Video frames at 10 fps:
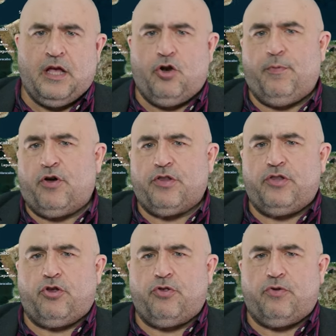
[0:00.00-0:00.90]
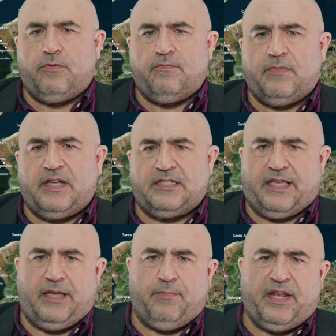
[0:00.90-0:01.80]
Lo mejor de todo es
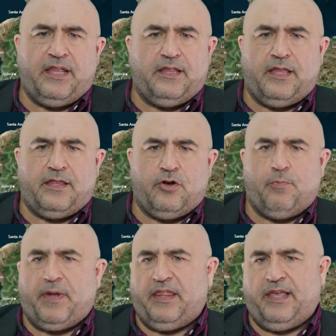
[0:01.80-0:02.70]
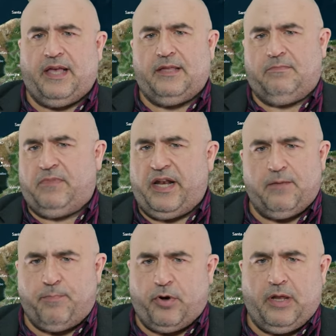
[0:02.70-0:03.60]
que Menéndez no parecía
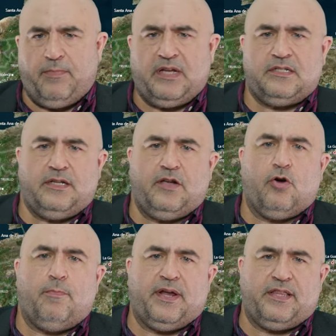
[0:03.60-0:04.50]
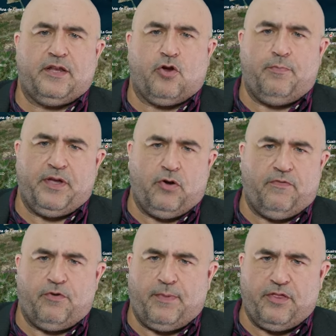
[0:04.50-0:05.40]
tener problemas en compartir conmigo la
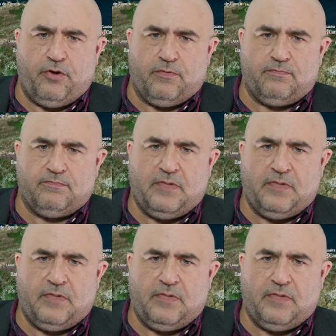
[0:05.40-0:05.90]
información.